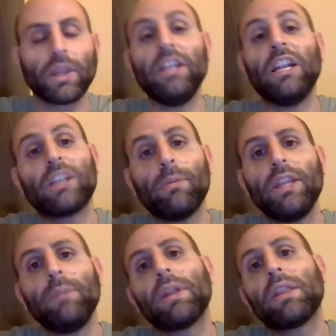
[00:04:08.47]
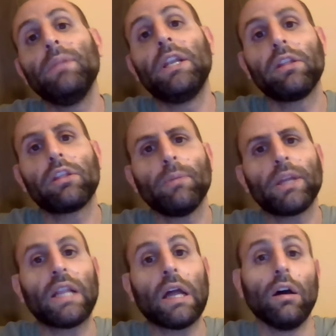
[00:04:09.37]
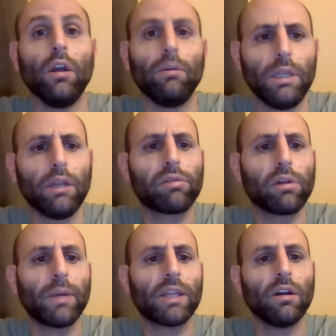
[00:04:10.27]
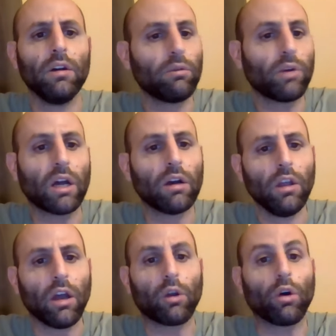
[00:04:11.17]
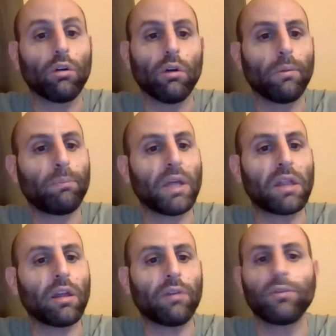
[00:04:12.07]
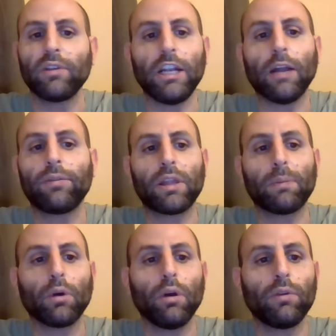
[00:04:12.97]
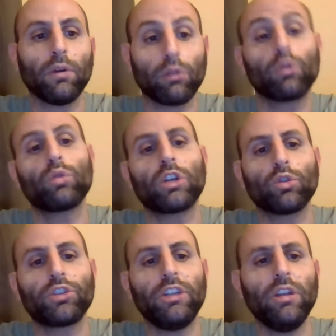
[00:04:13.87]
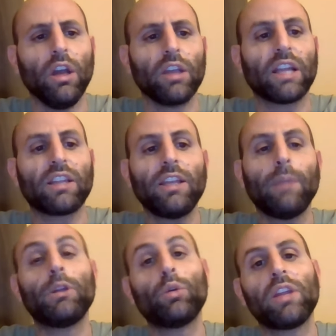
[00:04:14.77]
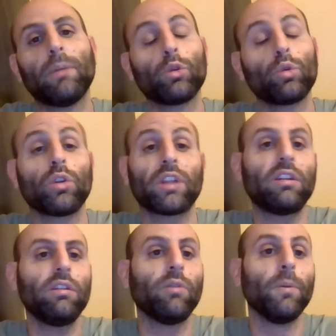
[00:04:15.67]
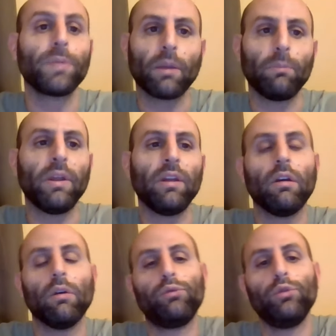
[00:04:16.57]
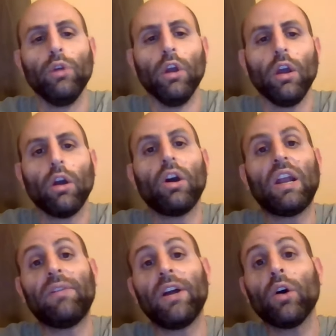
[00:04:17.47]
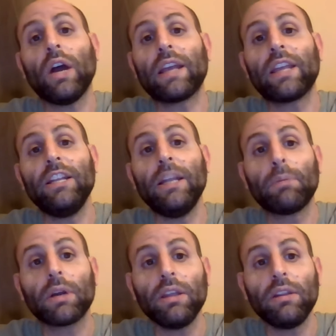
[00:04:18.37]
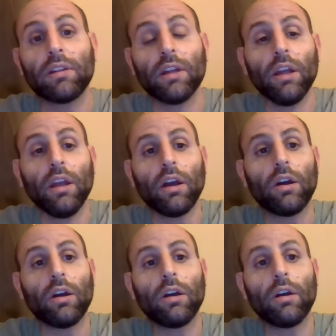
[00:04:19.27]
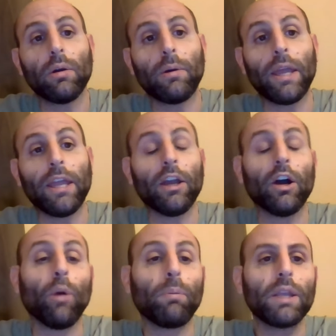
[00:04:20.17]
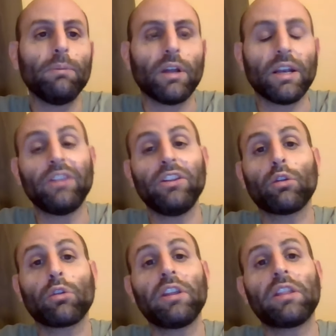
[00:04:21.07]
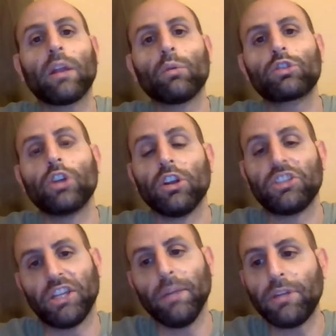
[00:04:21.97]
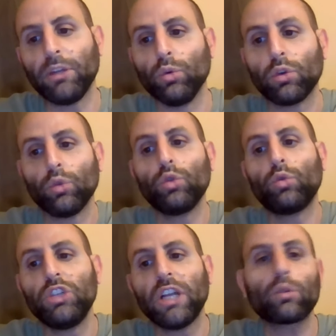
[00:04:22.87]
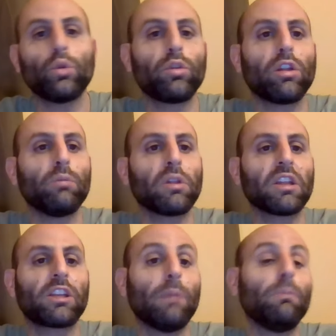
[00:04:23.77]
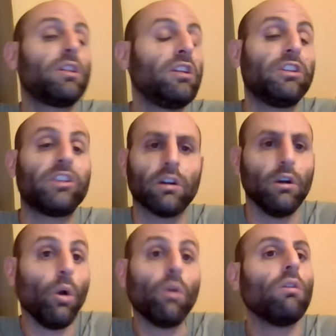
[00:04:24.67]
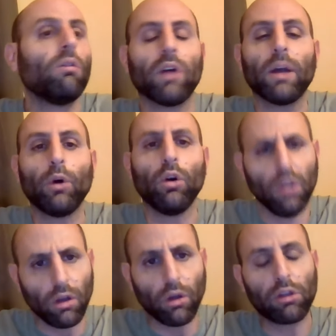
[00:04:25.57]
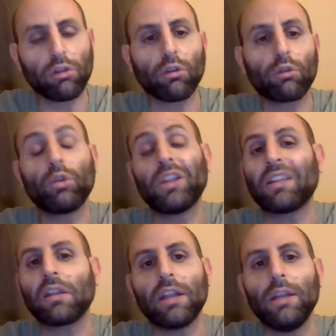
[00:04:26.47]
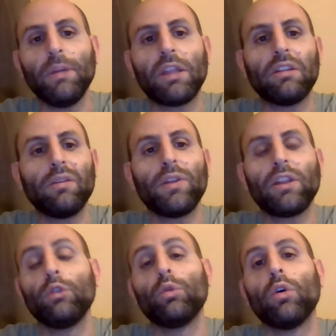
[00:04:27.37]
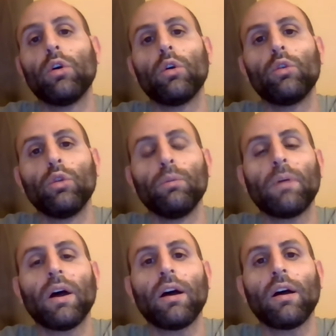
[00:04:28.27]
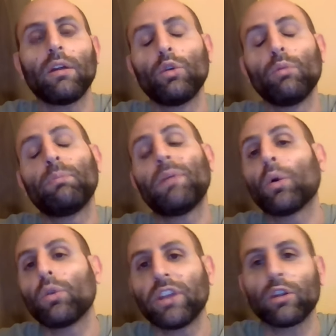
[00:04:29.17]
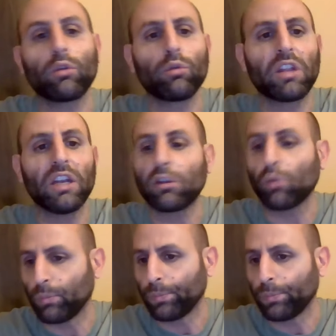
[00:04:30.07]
Il n'a jamais dépassé 1600 mètres, là, 1900 mètres, voilà. Alors, PSF, il a fait ses preuves, surtout à Chantilly, quatrième et deuxième en deux tentatives, mais vu euh, la valeur à laquelle il est prise, euh, et en prime, la distance qui s'allonge, j'ai des petits doutes. Du coup, je l'ai retenu seulement cinquième, mais s'il tient, Vraiment, euh, sans connaître ses limites, c'est difficile de, ne pas, pas le retenir dans une sélection.